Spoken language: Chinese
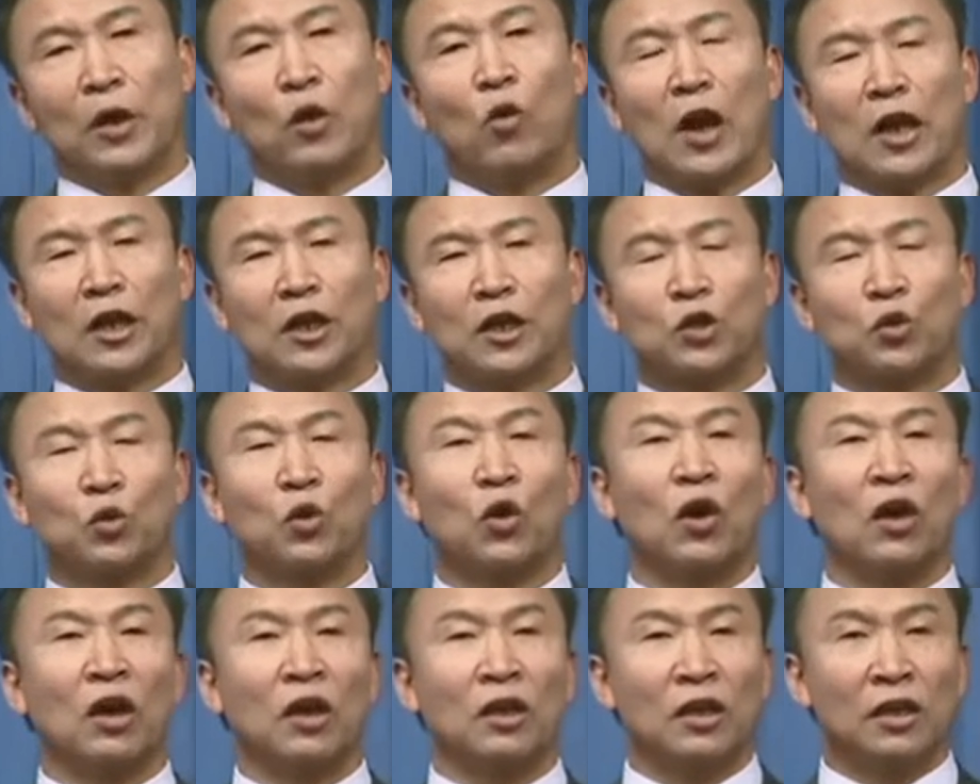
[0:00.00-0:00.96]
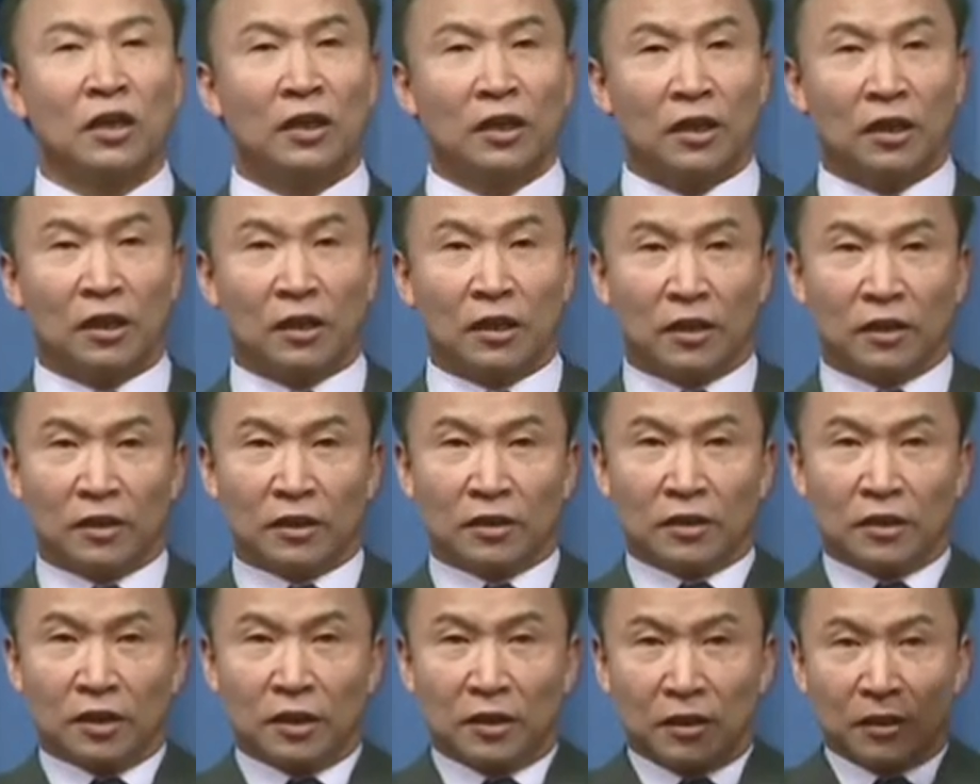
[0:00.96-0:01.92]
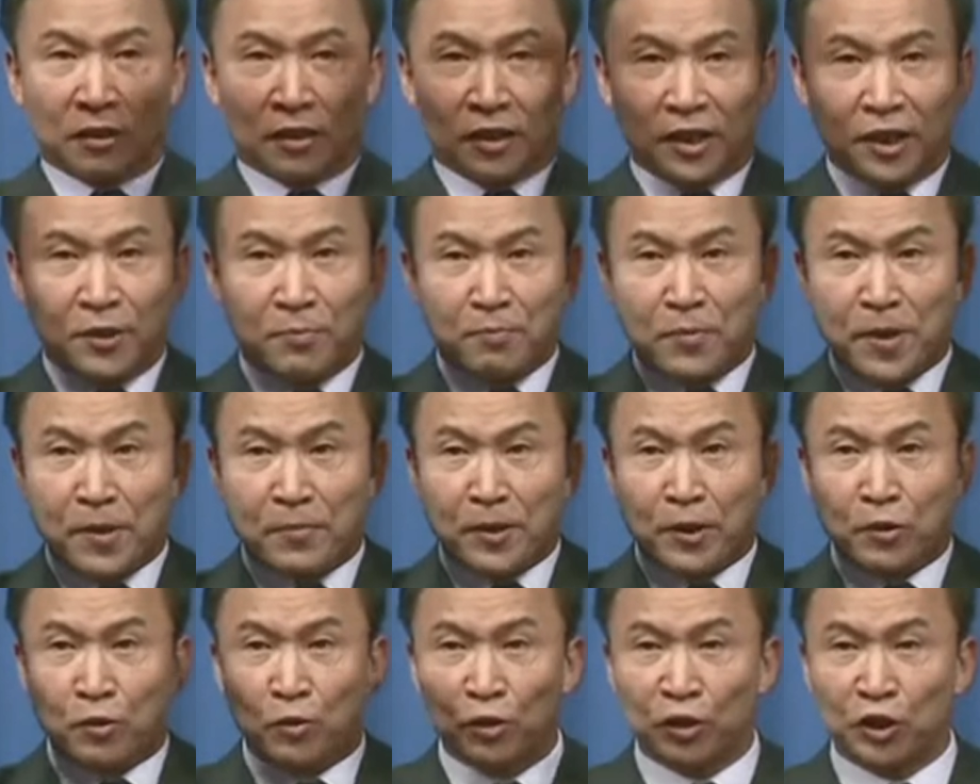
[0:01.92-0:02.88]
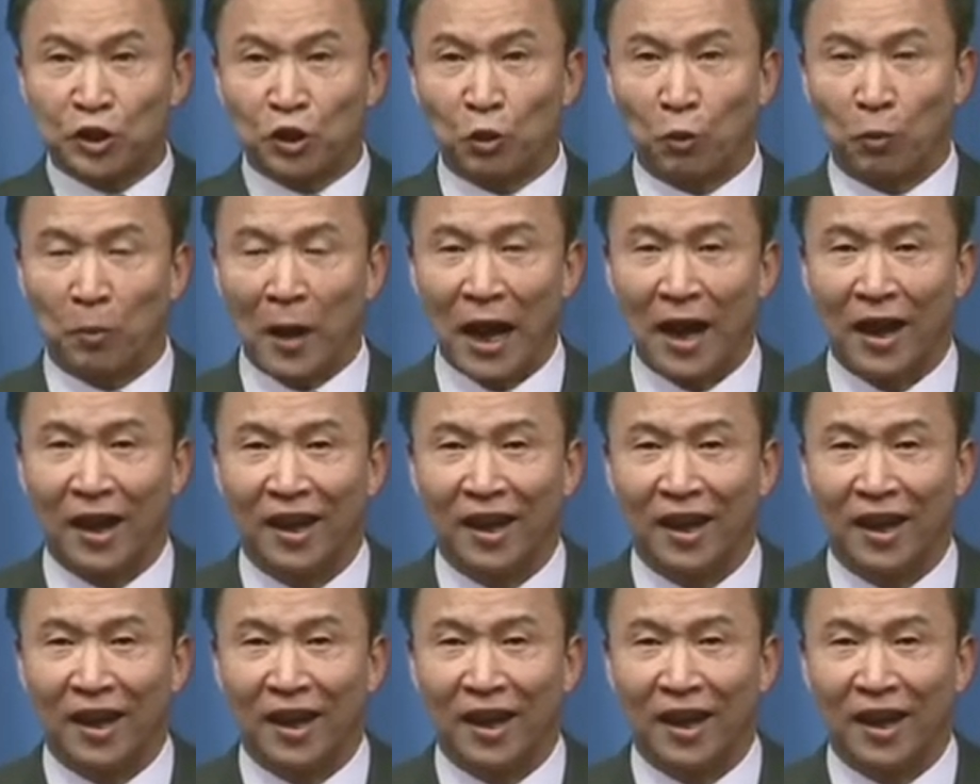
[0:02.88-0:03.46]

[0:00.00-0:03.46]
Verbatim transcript: 话可说。林妹妹用手帕，